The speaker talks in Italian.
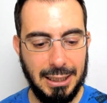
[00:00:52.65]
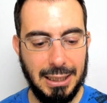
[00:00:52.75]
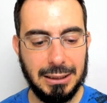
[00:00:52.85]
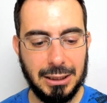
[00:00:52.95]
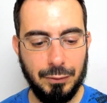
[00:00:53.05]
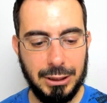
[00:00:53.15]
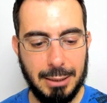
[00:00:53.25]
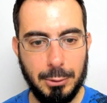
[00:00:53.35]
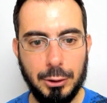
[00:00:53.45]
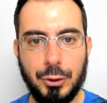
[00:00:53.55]
L'altra
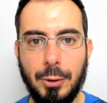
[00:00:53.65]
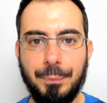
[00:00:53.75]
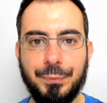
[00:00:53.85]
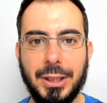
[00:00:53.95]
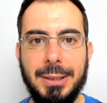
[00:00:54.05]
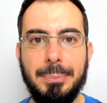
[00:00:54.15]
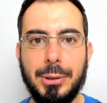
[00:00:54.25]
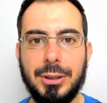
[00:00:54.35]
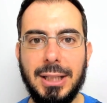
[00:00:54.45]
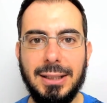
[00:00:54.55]
novità molto
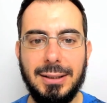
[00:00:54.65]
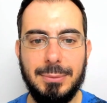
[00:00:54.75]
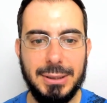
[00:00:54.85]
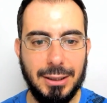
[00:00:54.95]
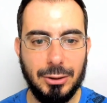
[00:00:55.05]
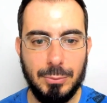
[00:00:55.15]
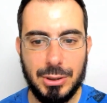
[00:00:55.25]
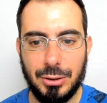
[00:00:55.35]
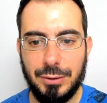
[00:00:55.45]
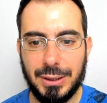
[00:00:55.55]
importante, intanto mi
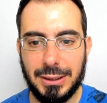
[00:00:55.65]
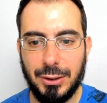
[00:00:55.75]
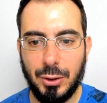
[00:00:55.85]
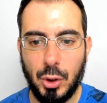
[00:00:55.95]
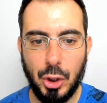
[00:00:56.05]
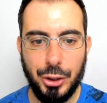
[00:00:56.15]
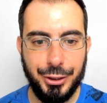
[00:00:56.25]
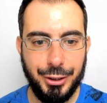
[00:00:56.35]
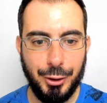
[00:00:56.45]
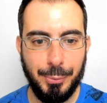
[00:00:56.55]
sto divertendo con
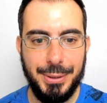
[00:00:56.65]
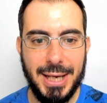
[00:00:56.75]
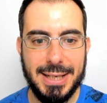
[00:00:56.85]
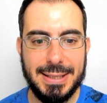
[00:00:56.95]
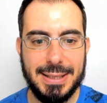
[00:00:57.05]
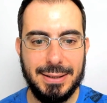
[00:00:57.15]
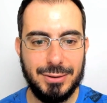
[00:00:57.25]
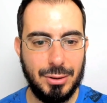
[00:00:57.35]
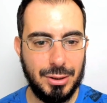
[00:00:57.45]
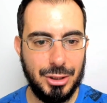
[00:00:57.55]
OBS,
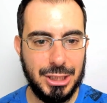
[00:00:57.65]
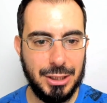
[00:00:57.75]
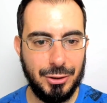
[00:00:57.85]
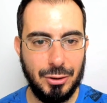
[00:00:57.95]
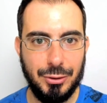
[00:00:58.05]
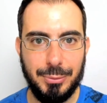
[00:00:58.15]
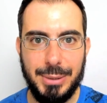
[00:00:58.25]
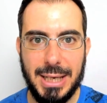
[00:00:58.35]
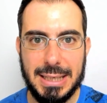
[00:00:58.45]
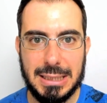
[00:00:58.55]
sto registrando con
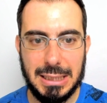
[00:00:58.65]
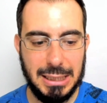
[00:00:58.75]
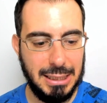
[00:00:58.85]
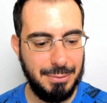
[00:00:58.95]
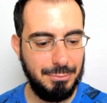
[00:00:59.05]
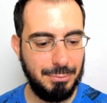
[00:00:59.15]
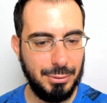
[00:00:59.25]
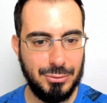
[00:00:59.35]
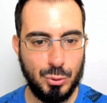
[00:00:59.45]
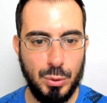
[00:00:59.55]
OBS e
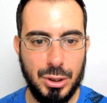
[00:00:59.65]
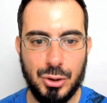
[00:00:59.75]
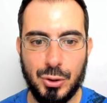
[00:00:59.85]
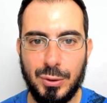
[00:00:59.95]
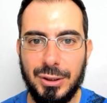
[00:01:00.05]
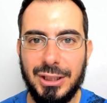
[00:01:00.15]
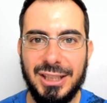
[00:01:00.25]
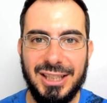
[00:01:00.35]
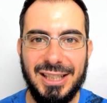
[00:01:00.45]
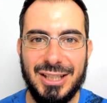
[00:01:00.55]
switcho
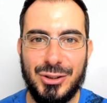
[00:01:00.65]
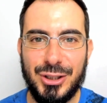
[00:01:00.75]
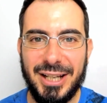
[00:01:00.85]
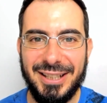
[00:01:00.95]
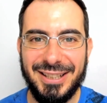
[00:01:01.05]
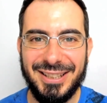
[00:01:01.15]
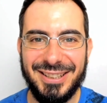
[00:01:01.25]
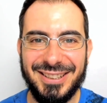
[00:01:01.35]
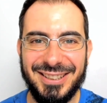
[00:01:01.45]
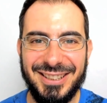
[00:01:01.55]
le
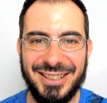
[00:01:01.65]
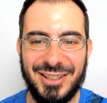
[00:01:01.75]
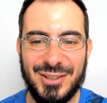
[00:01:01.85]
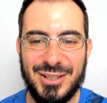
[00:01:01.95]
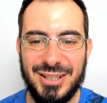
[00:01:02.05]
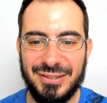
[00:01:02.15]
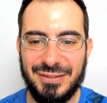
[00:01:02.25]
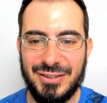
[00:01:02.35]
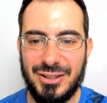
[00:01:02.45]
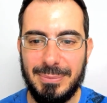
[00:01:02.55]
scene eh, così
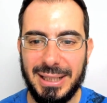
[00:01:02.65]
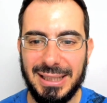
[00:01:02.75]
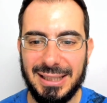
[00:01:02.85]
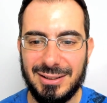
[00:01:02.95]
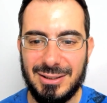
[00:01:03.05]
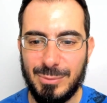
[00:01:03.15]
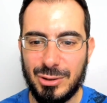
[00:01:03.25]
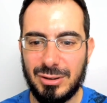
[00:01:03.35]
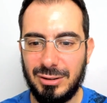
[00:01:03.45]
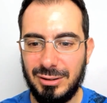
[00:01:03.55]
facilmente, così
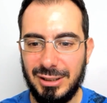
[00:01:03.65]
mostro